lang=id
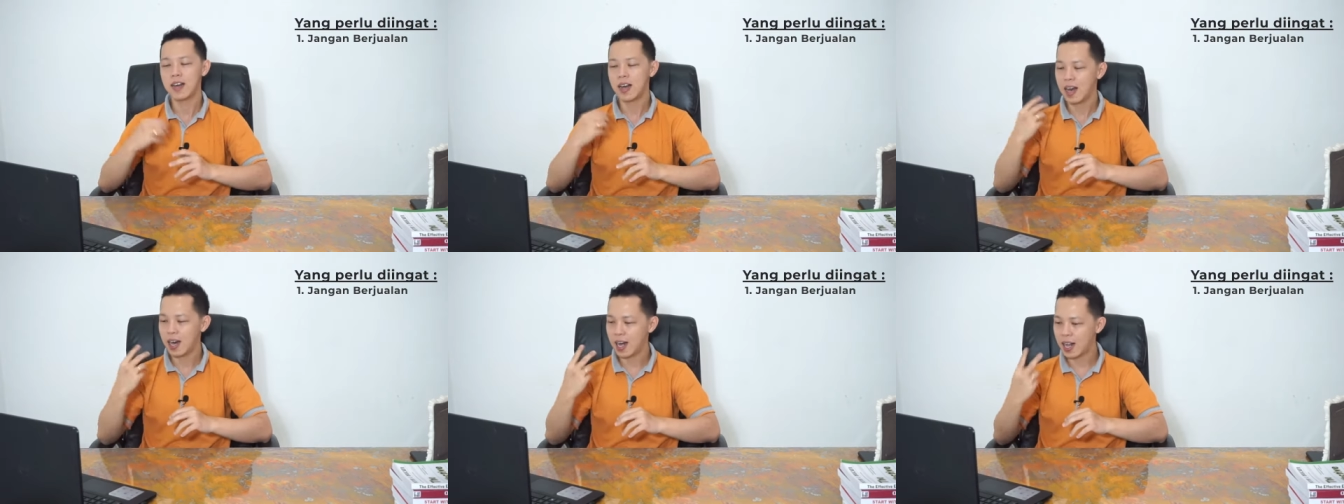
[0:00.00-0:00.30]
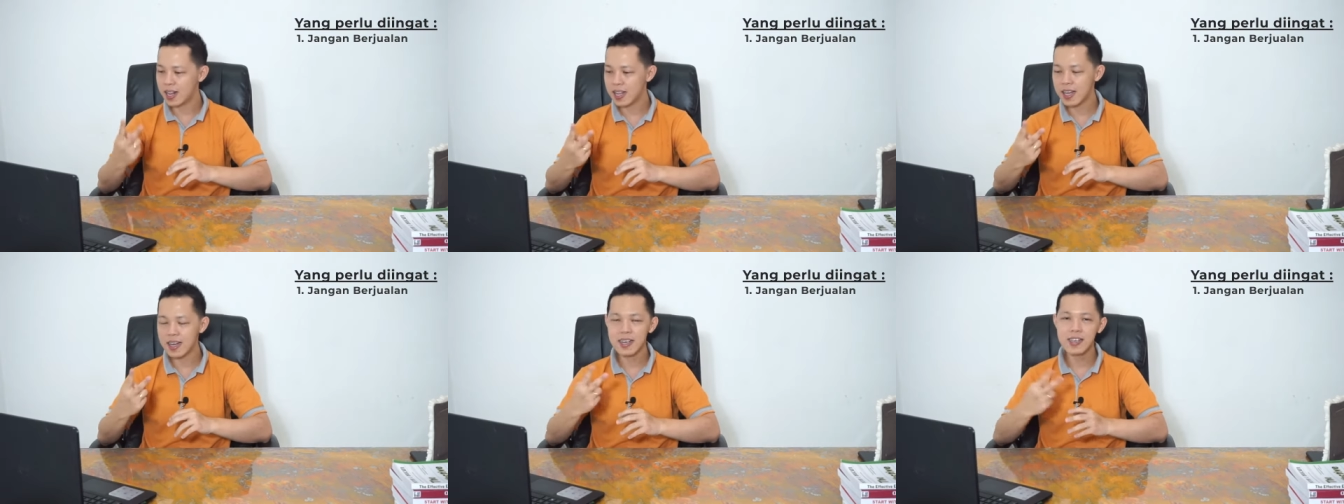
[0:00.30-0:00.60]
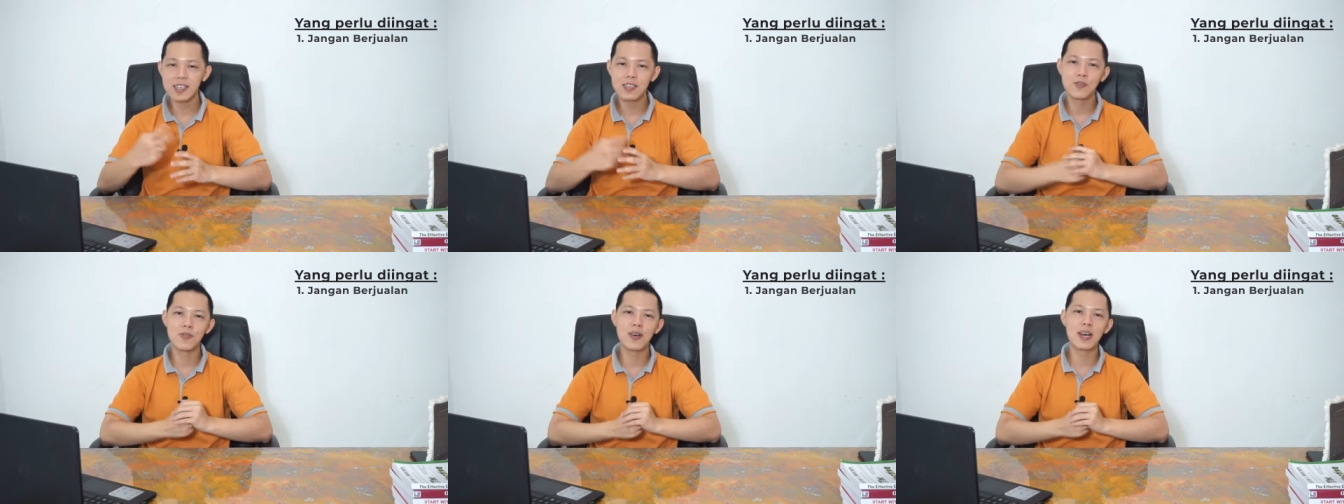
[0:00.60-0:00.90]
Hal yang
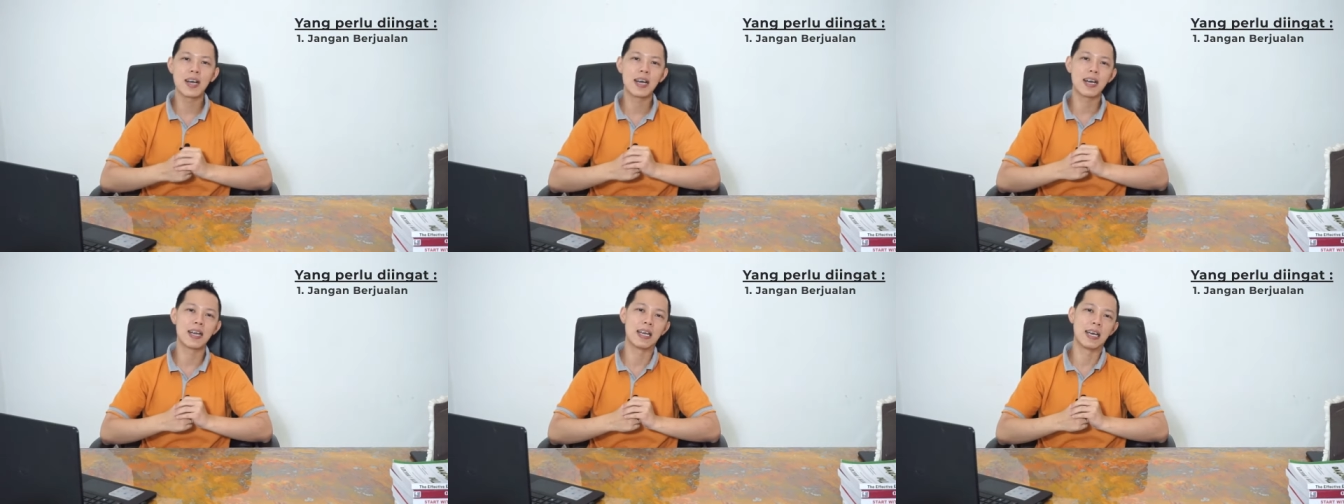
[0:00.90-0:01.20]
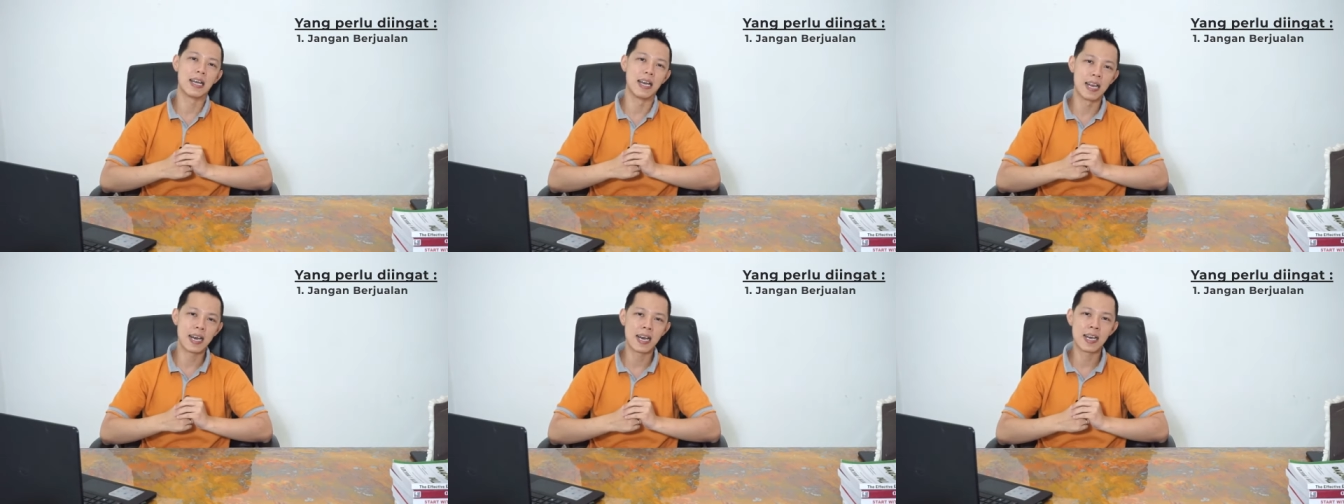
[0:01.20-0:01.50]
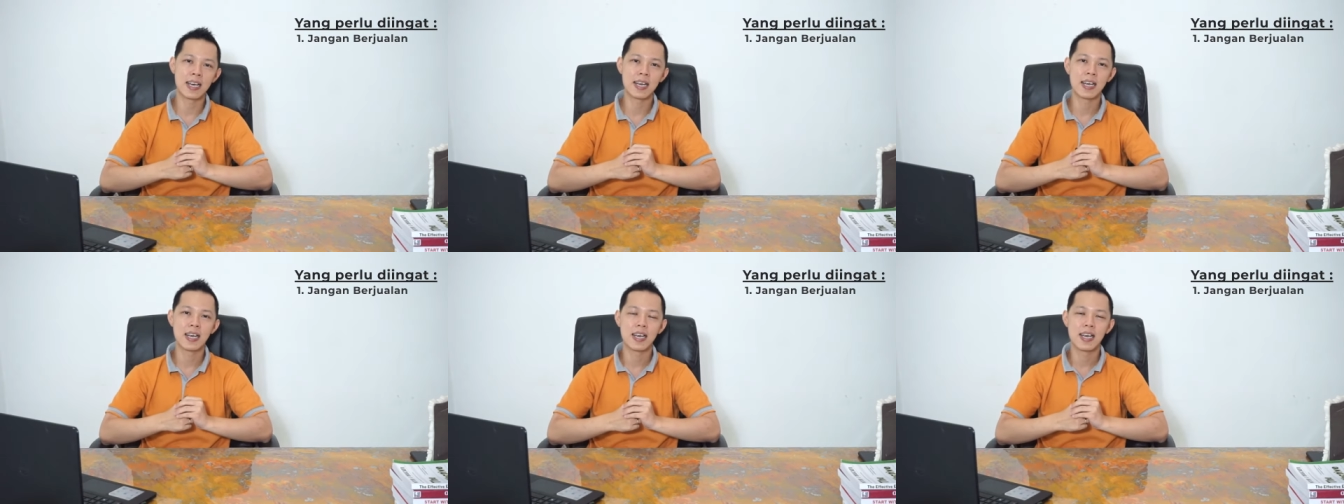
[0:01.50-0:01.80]
kedua adalah
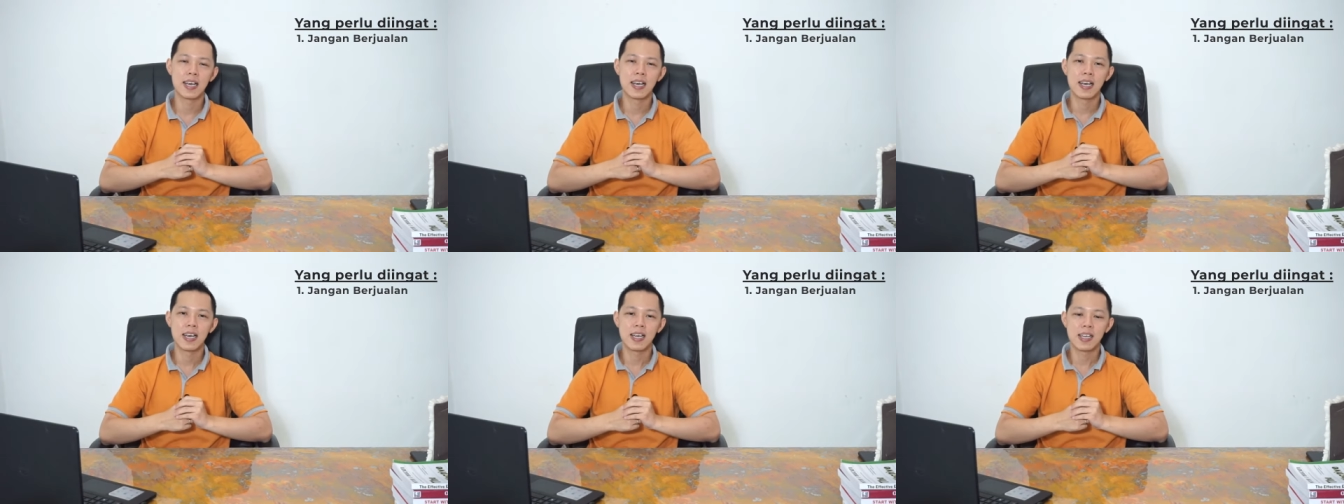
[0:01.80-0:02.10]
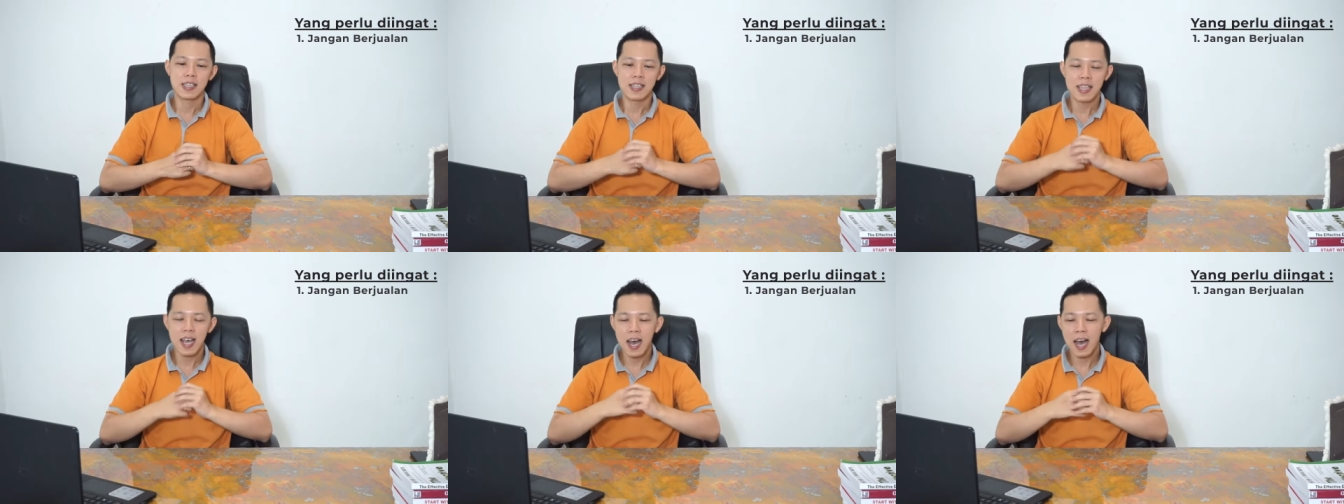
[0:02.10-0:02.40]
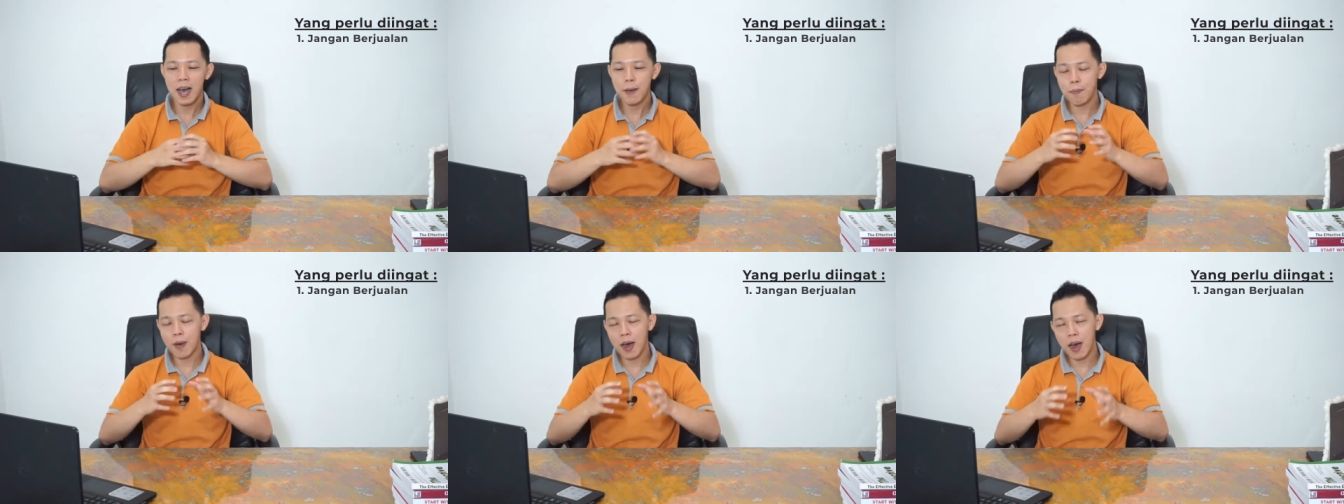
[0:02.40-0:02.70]
tahap